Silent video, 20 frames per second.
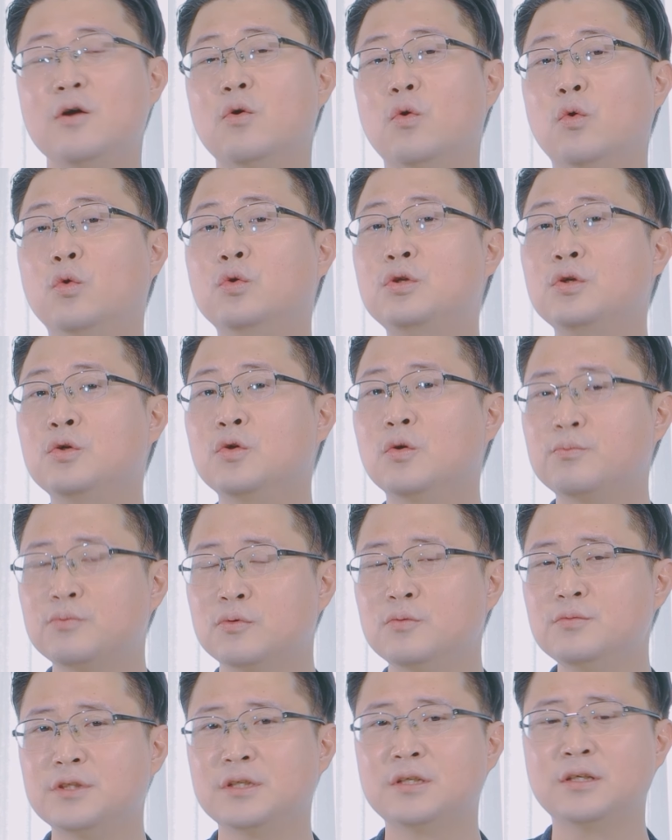오디오
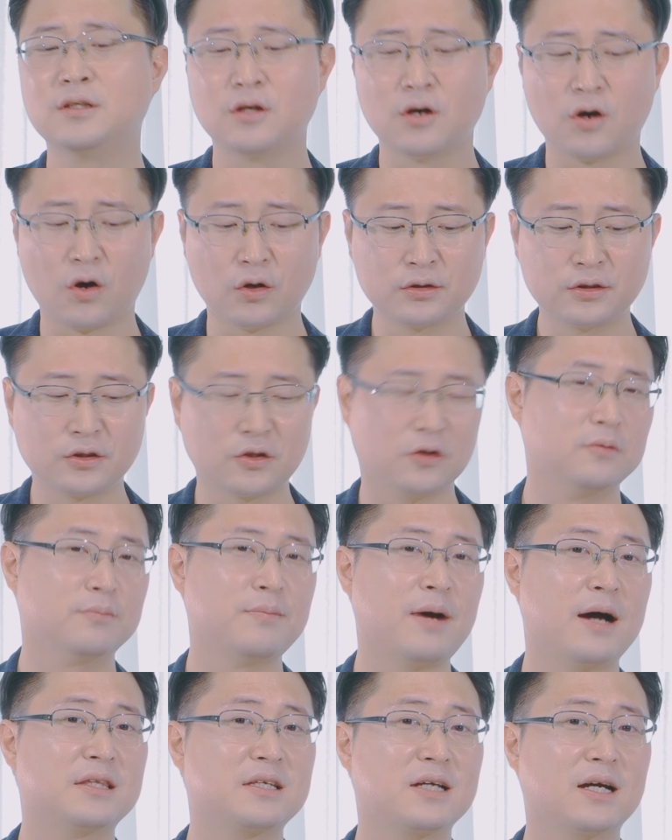품질은 어떤
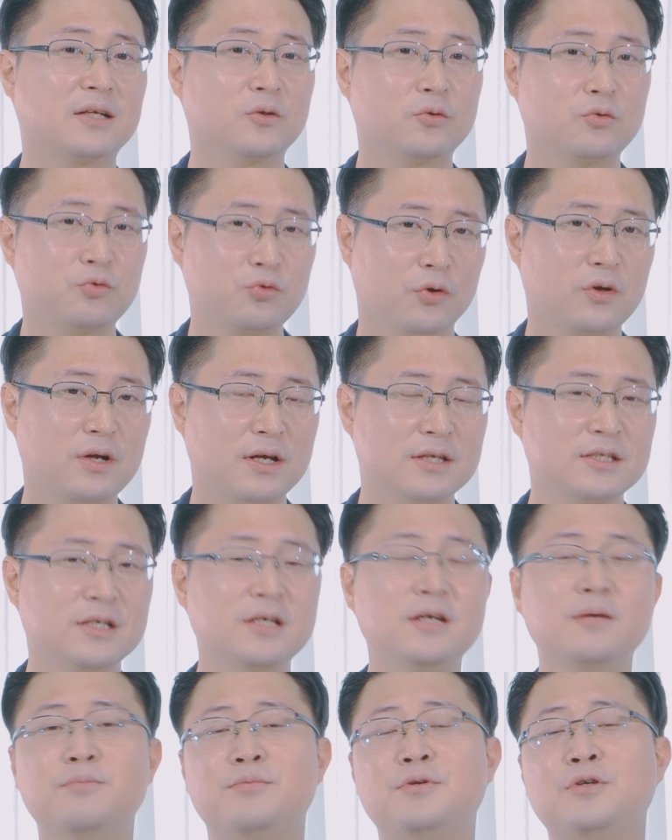바디가 더
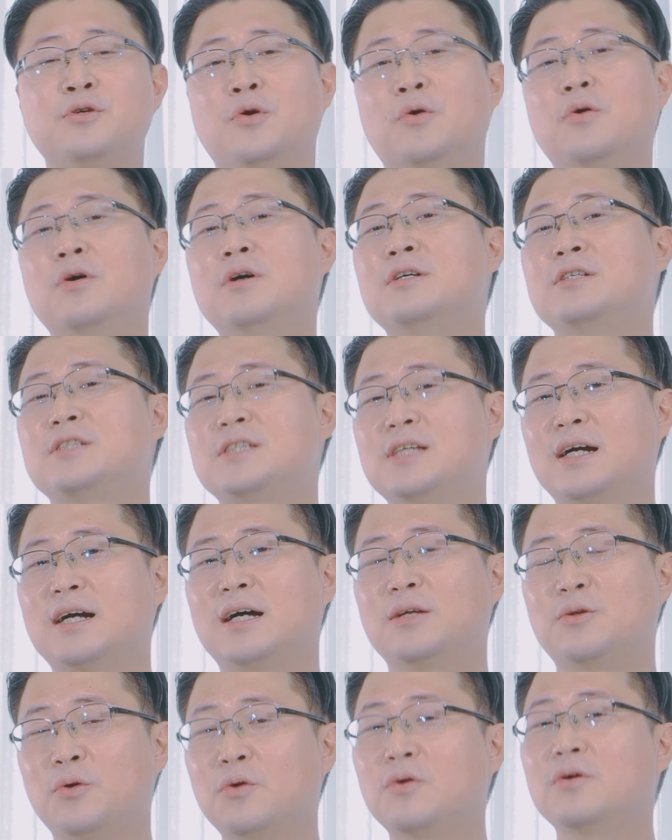뛰어난지 비교
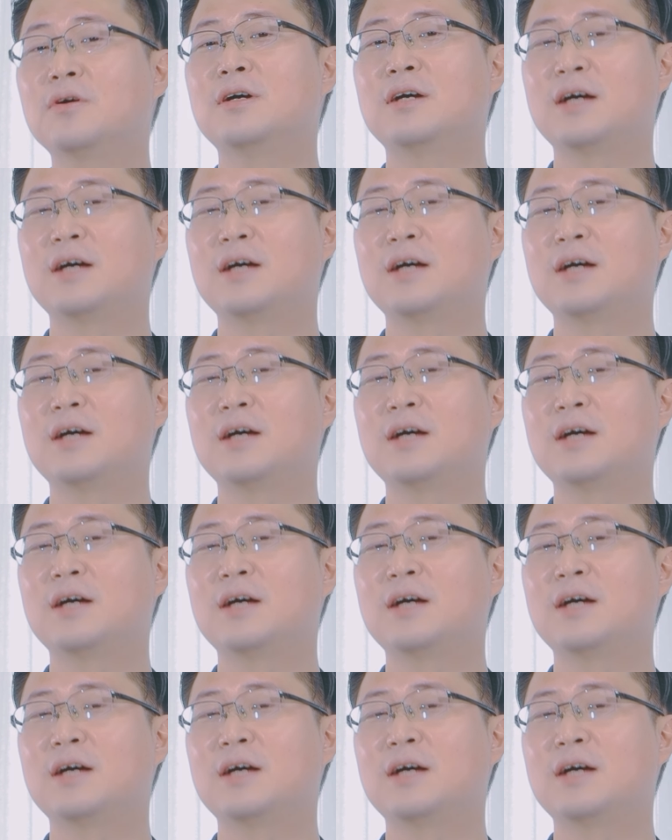시작하도록